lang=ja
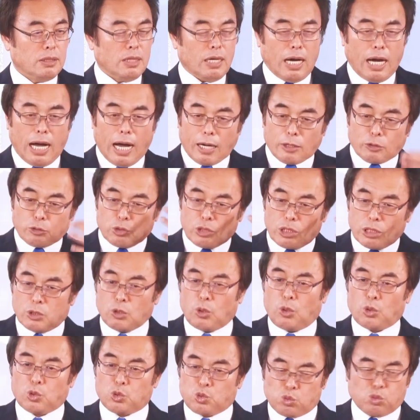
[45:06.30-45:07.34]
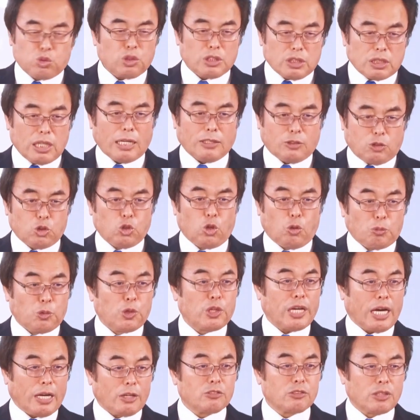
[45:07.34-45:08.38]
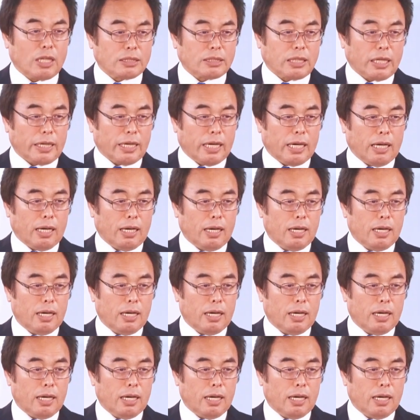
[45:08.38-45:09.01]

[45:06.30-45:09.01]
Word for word: ある人を救いたいという思いがあるんだったら